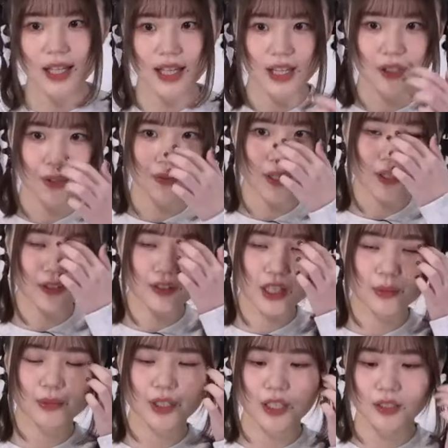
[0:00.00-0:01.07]
い、あの
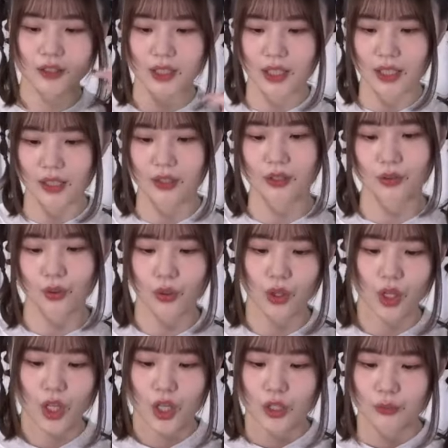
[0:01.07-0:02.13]
ファンクラブ限定の
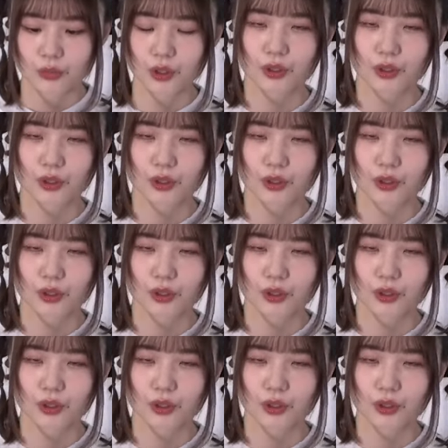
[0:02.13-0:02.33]
ブ